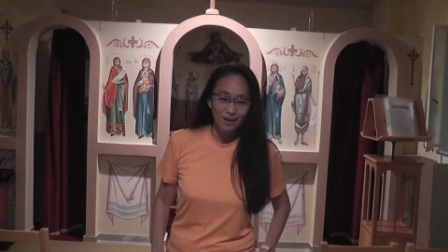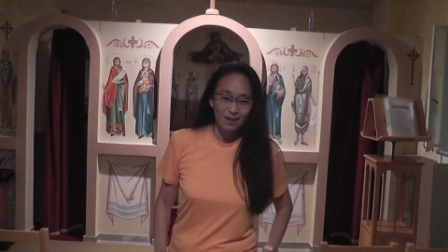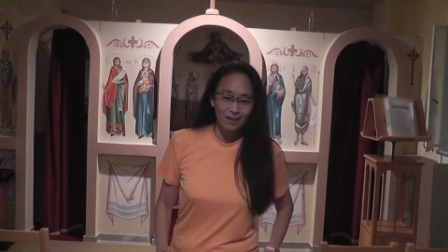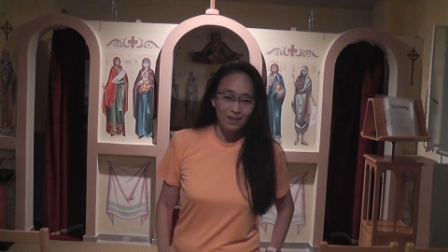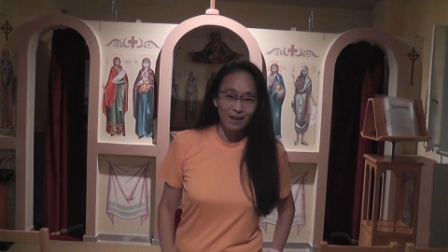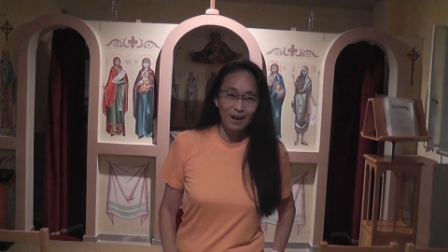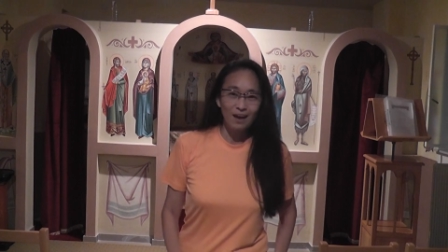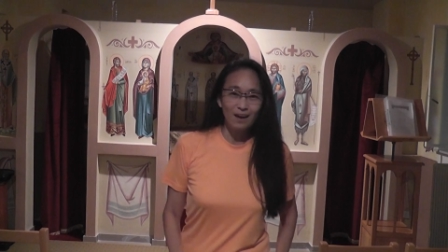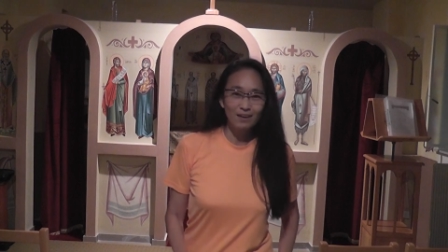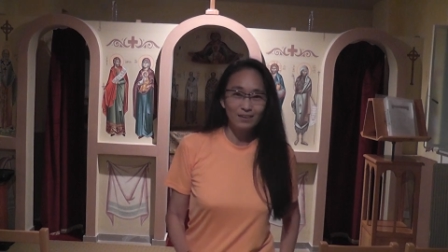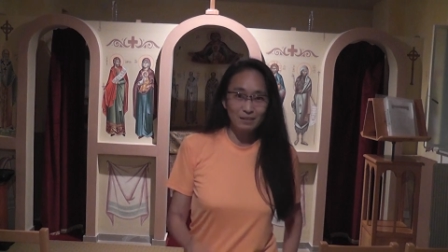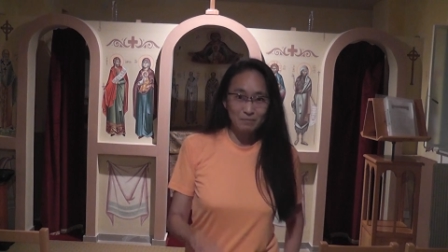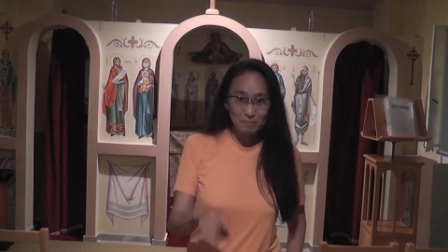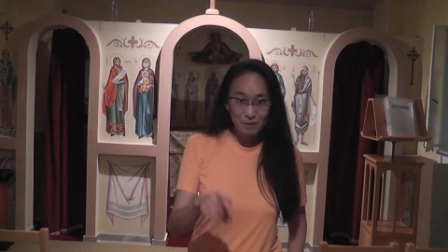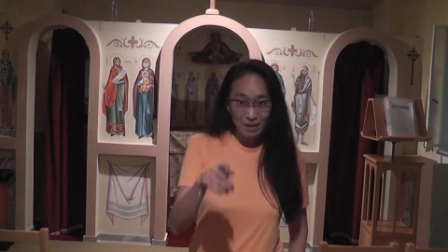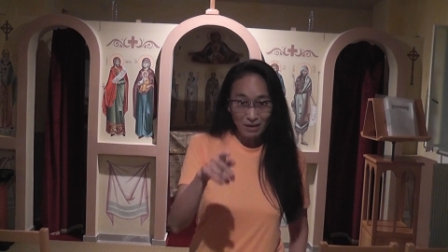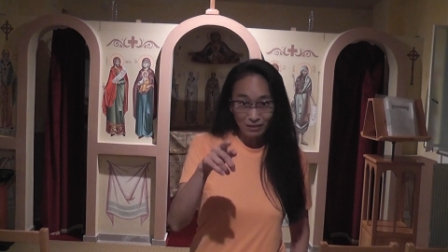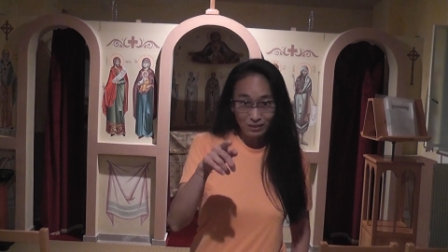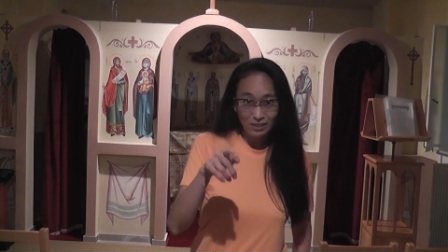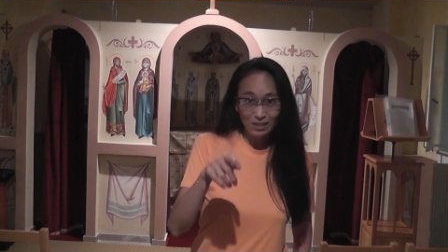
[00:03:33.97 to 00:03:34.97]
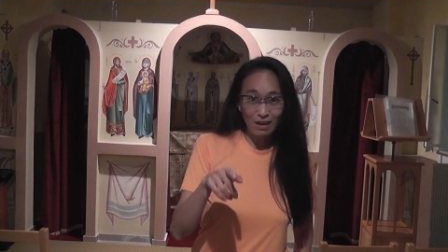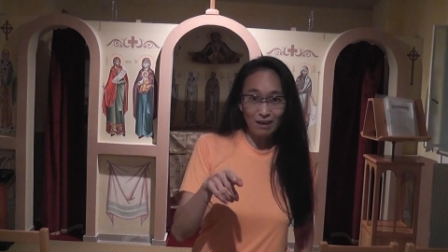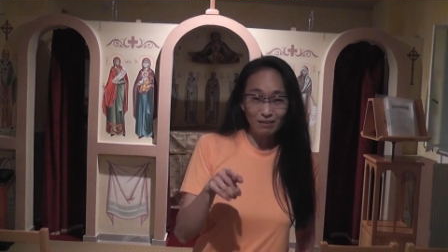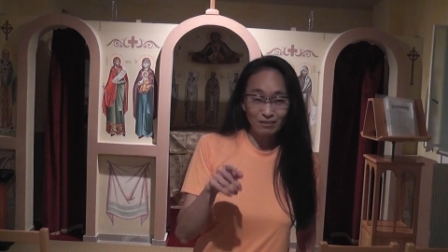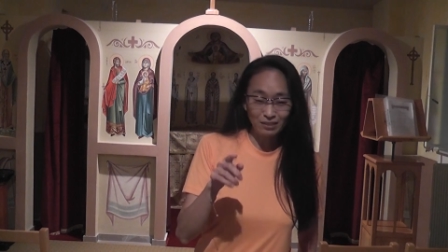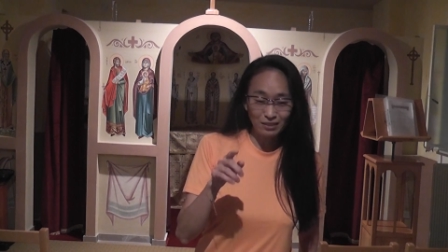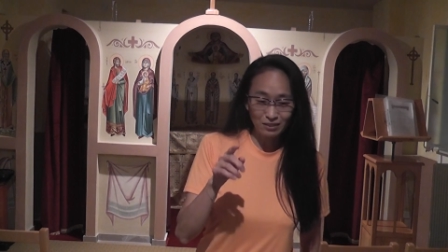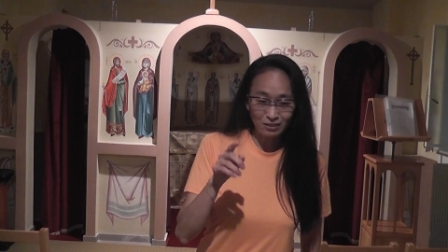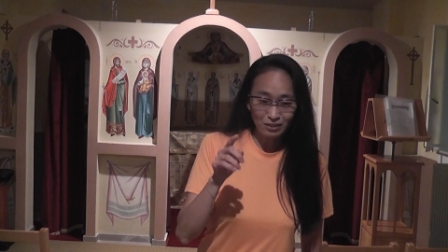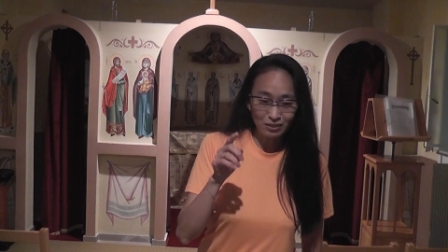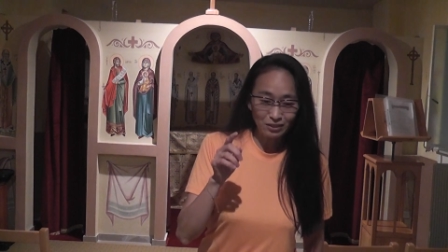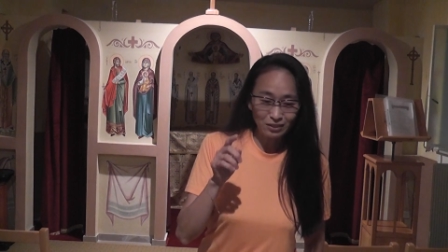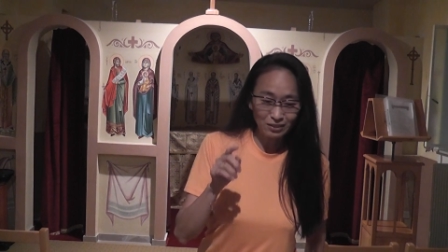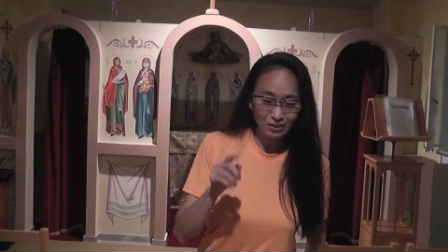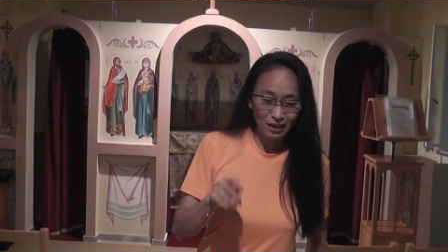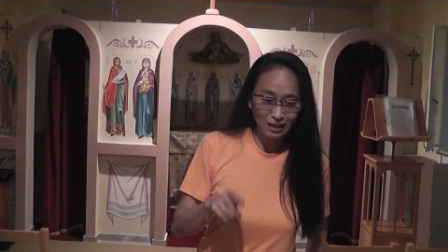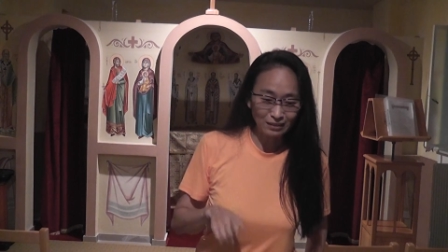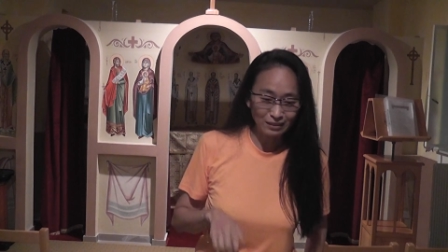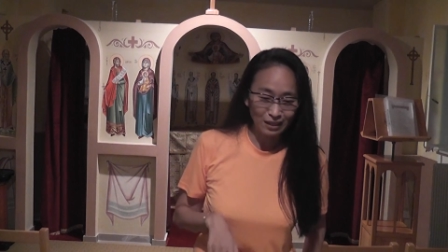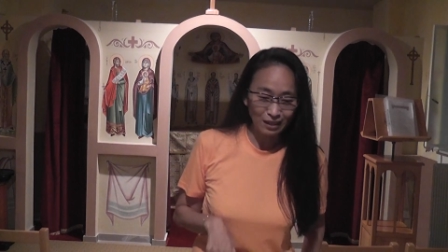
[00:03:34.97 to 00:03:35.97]
然后你不要笑，你就是
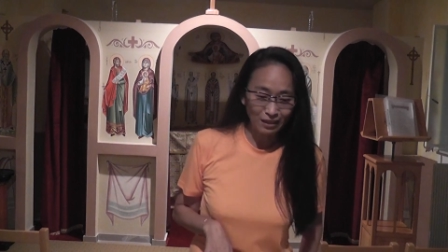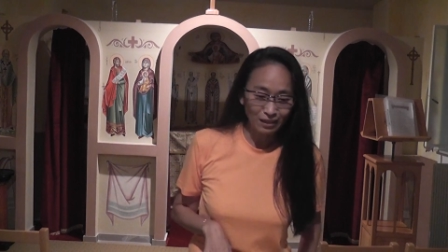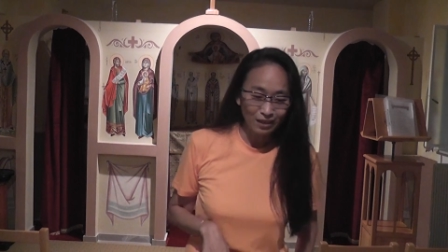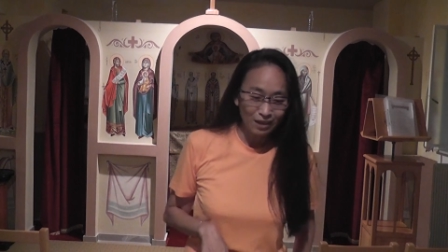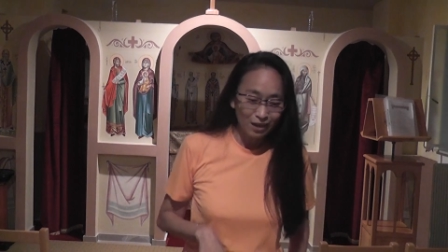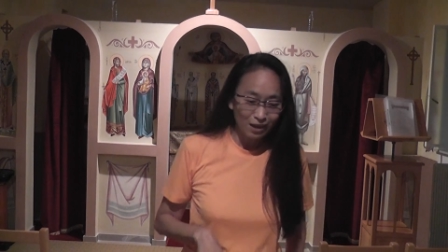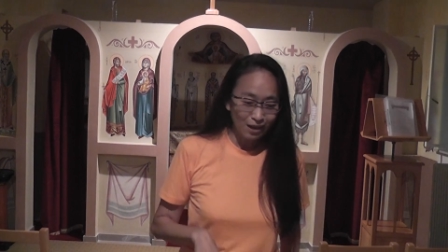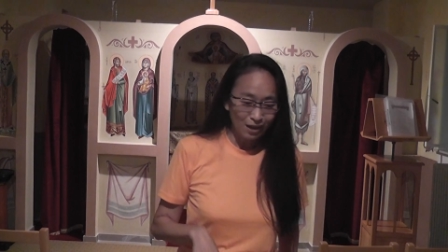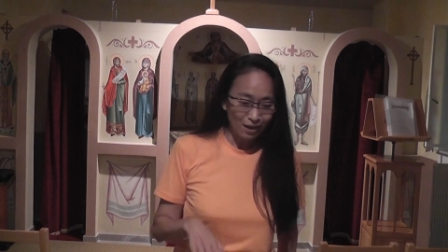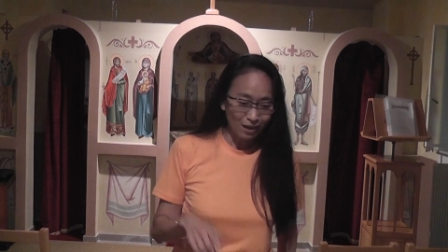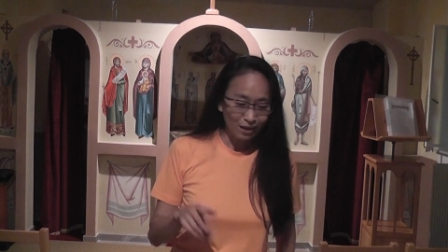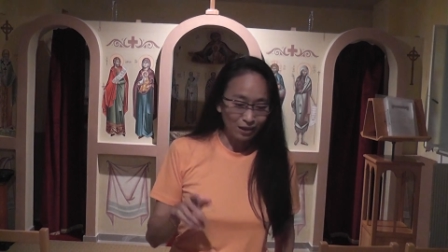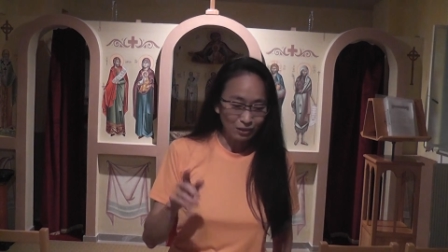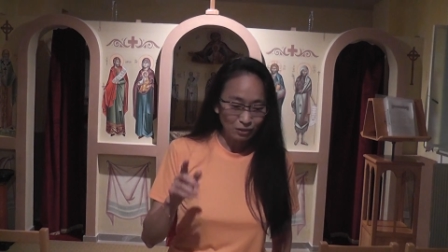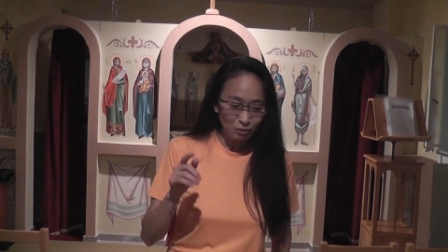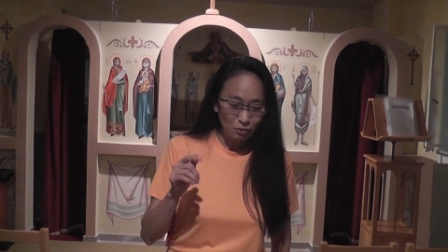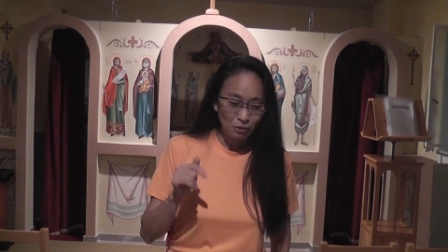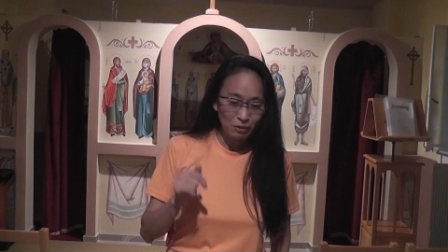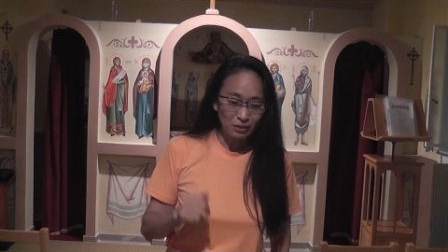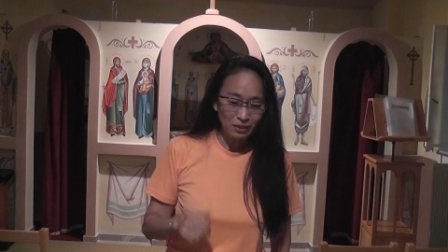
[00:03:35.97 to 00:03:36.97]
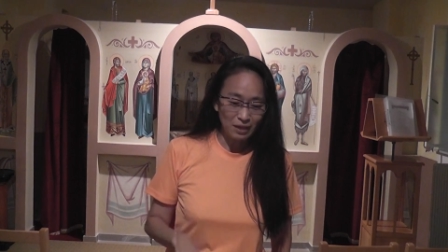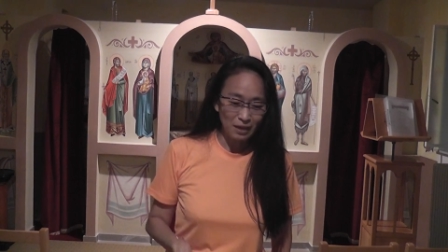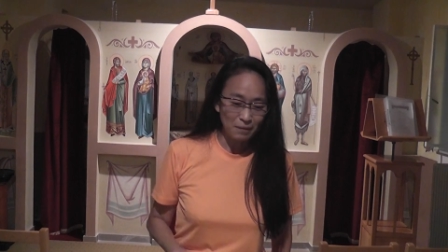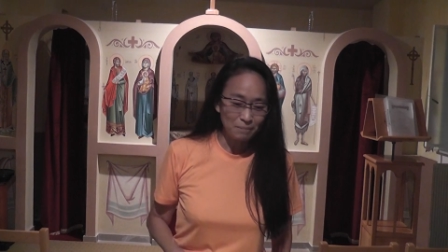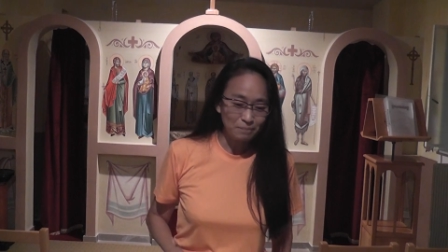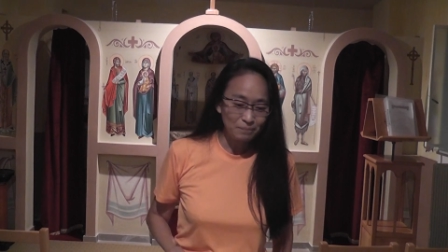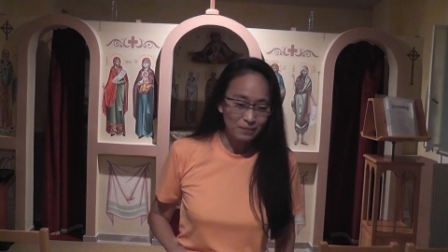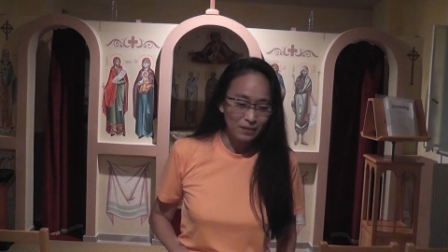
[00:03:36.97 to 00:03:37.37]
常常呃拖延。